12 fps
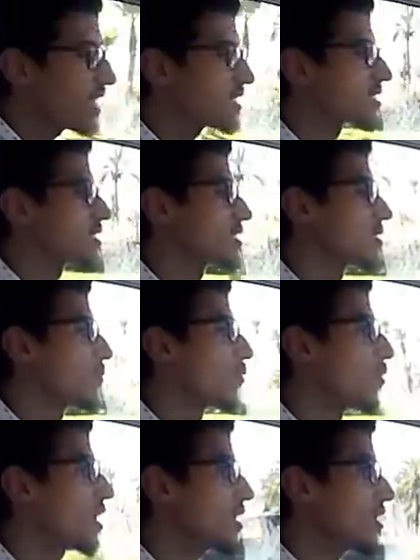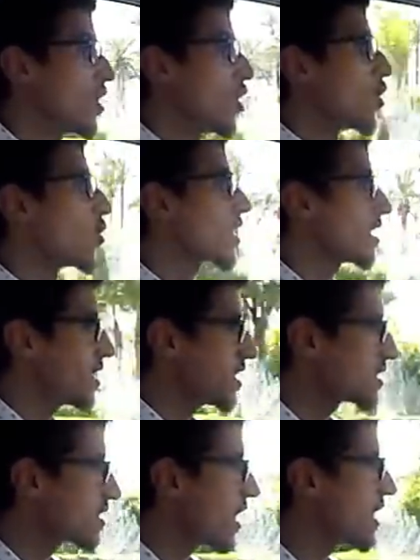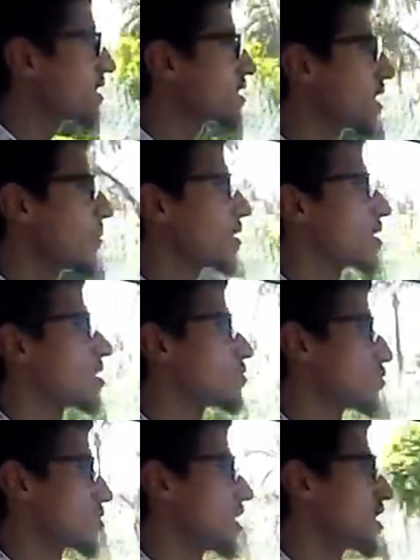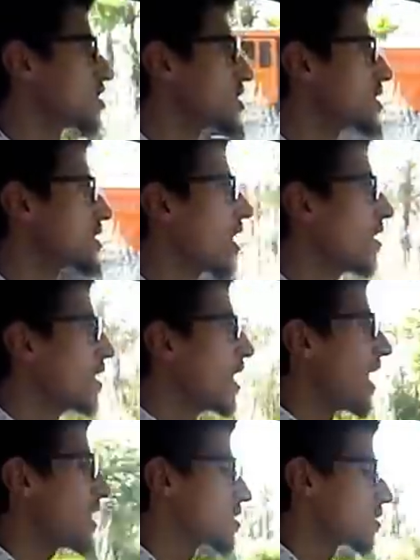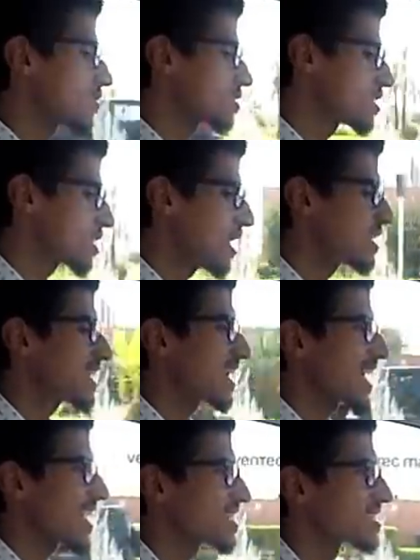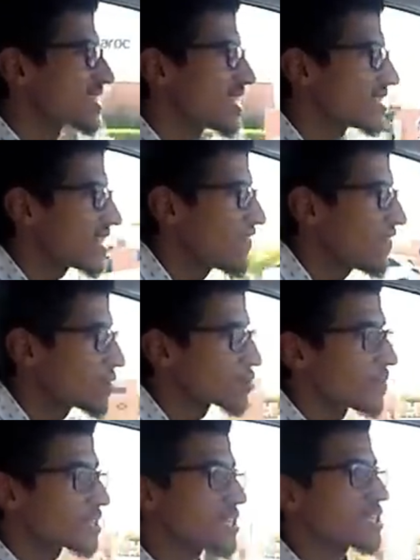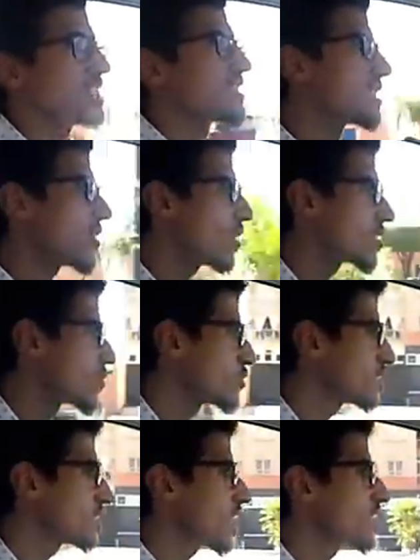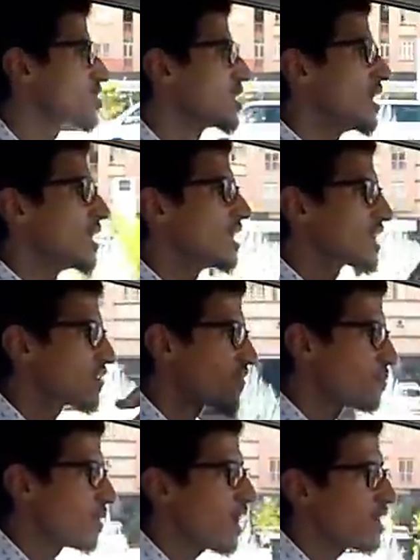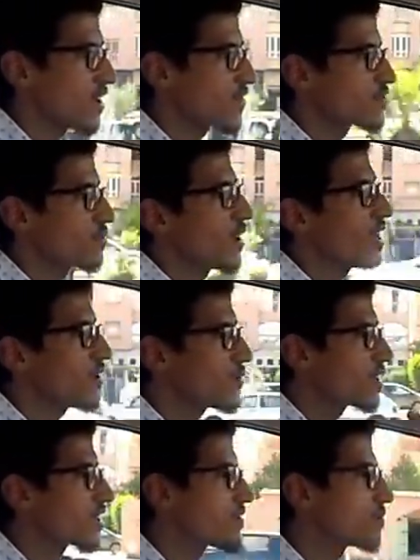عند واي وكاين حتى عند دابا لا دوستر جديده هذا الشكل هذا اللي خرج سنه 2017 اللي دار واحد الغوستيلاج اللي كيف ما عرفتو معايا واللي كيف